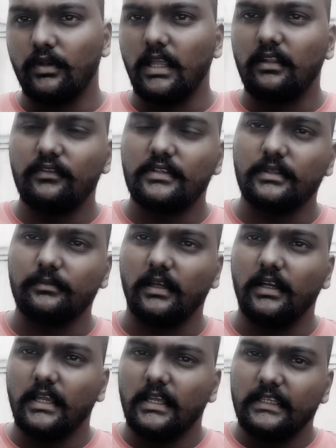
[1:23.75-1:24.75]
ஒரே ஒரு விஷயம்
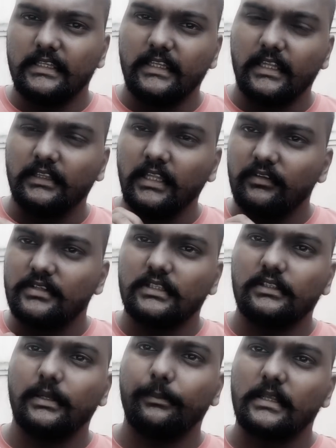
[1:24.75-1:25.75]
தான் நீங்கள் எந்த
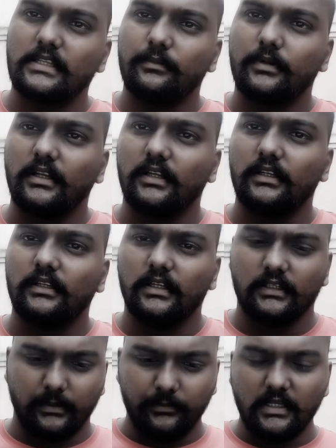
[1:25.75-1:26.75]
விஷயத்துக்கு தான் பேசாமல் இருக்காங்க
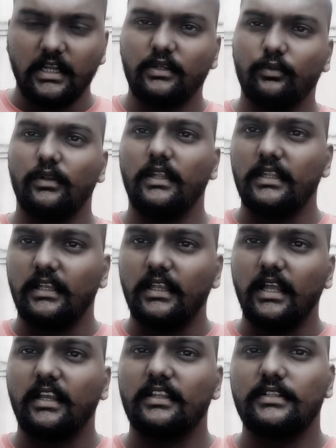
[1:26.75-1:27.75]
தமிழ்நாட்டுக்குள்ளே
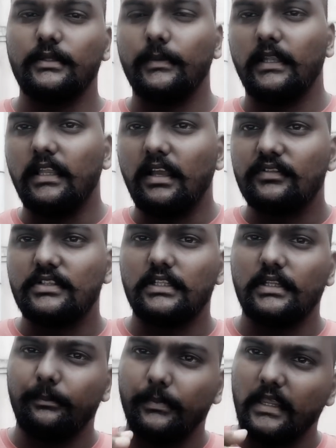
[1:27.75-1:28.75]
எல்லா கட்சியும் எல்லா
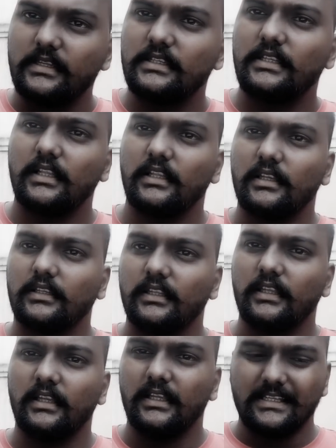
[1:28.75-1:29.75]
விஷயத்தையும் பேசிக்கிட்டே தானே
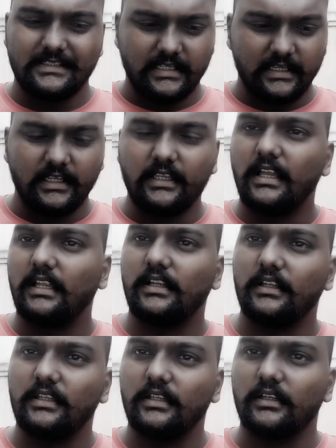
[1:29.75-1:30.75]
இருக்கீங்க செயலில் யார்
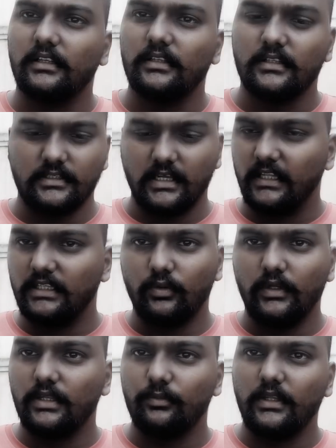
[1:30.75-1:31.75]
காட்டியிருக்காங்க ஜாதியை
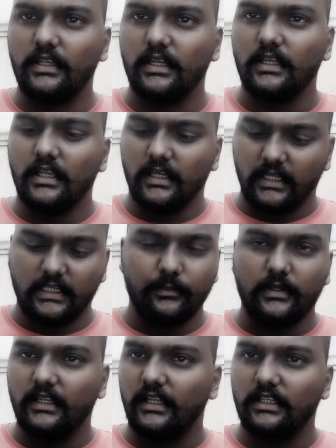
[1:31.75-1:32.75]
ஒழிக்க முடியல அதே
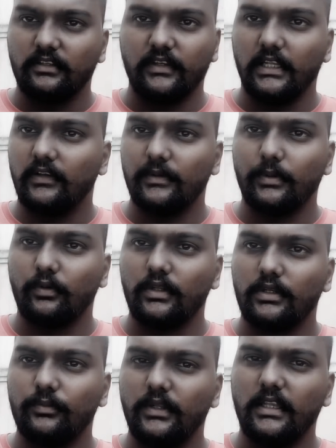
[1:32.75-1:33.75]
மாதிரி எல்லாத்துக்கும் வேலைவாய்ப்பு
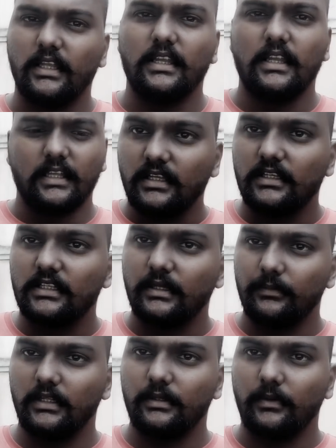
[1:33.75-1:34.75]
கொடுக்க முடியல சாதாரண
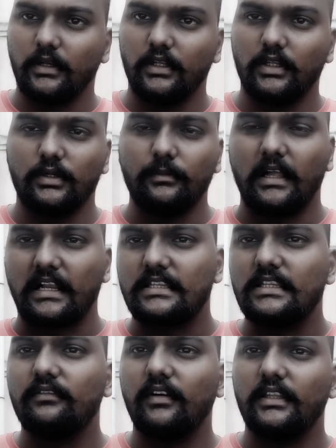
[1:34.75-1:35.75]
தமிழக மக்களுக்கும்
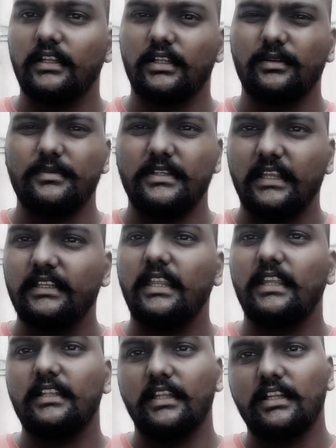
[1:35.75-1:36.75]
அரசியல்வாதிகளுக்கும்
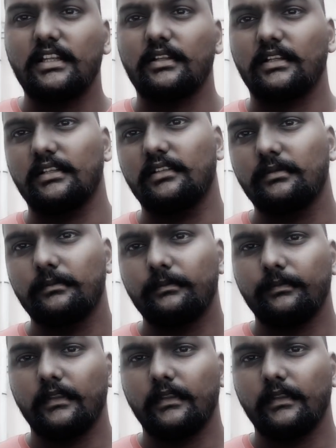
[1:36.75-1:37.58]
எங்கெங்கே நெருக்கம் இருக்குது